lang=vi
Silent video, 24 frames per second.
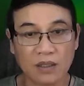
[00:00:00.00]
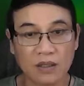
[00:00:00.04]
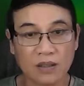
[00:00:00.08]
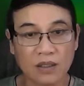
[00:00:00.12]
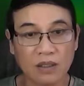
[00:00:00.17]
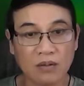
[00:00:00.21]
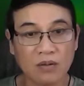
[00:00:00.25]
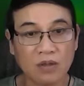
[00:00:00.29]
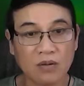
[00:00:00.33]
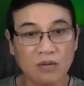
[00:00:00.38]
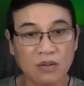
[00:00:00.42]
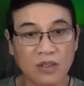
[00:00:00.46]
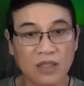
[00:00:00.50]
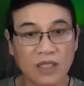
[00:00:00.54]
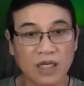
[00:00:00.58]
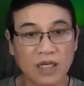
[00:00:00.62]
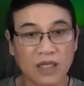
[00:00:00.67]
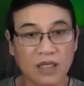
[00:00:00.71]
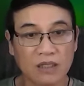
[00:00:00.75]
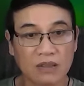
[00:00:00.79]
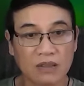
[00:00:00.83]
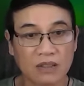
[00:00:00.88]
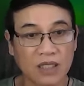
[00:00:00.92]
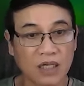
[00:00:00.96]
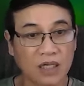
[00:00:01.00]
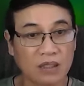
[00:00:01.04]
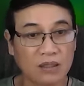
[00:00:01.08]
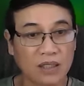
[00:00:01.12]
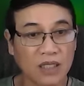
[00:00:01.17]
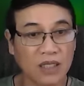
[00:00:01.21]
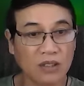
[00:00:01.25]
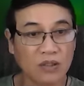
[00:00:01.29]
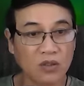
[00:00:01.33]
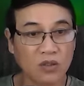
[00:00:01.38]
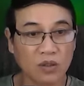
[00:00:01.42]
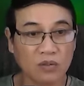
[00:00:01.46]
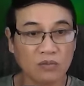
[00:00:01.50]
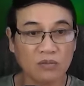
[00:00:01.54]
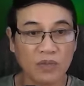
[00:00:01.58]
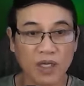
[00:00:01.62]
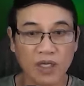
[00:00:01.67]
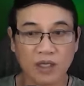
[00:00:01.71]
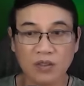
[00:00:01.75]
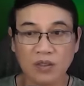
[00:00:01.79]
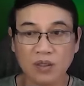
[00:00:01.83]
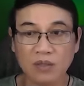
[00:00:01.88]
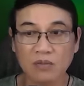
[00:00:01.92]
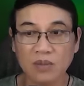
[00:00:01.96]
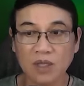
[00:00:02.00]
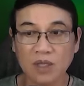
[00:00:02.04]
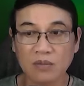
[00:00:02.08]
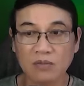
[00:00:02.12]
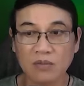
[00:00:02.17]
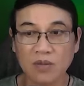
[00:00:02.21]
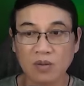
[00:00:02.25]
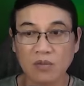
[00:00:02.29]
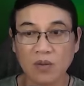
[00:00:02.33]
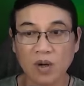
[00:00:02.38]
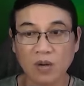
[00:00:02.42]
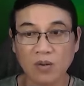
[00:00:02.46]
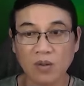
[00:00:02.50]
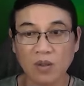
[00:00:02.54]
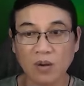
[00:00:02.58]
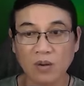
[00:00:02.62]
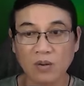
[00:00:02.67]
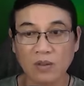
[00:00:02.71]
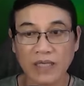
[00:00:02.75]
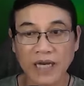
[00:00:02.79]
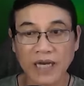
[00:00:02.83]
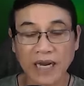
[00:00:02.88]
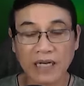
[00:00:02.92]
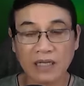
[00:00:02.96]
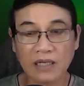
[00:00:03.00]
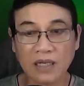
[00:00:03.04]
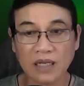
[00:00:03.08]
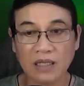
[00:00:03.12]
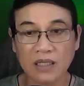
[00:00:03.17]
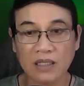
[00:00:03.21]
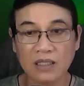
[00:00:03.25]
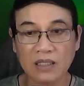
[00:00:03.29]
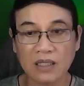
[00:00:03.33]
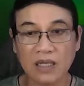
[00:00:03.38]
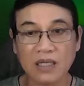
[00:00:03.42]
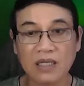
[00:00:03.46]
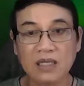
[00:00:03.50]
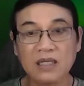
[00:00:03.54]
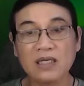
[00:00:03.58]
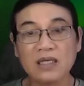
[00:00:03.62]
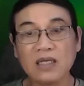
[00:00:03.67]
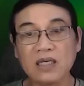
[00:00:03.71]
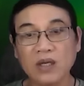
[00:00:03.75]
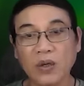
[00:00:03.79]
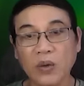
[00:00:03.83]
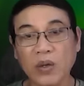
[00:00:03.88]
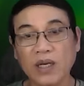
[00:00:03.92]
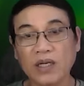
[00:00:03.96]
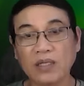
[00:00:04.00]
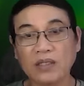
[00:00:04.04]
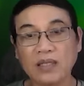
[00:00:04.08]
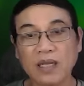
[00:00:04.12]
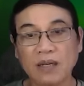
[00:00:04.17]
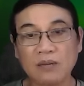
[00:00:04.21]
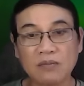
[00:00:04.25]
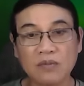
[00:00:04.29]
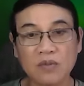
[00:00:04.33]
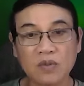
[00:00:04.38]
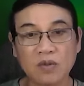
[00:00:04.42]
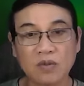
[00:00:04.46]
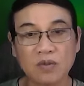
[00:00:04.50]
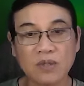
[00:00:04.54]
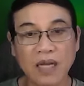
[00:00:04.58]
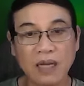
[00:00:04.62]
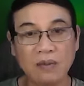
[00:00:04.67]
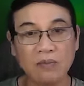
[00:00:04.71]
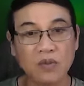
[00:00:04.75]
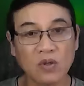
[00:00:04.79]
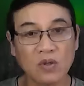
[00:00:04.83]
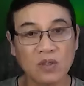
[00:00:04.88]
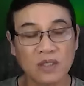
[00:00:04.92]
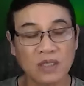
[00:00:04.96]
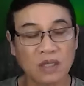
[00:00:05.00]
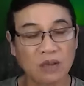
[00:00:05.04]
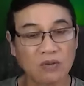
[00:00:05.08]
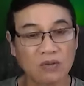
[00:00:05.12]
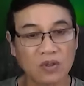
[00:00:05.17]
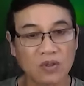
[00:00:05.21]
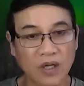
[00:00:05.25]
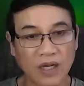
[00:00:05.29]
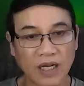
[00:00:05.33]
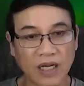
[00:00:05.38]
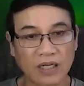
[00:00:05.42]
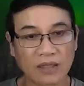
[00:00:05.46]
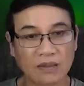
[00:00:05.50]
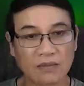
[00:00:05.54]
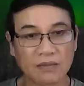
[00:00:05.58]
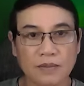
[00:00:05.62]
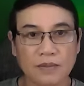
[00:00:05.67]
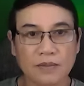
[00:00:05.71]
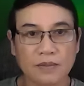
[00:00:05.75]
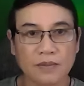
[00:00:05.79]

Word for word: trong lúc chờ trợ lý chuẩn bị cho mình một bộ đồ khác thì Hứa Uyển Tâm cũng đã mua xong cho anh.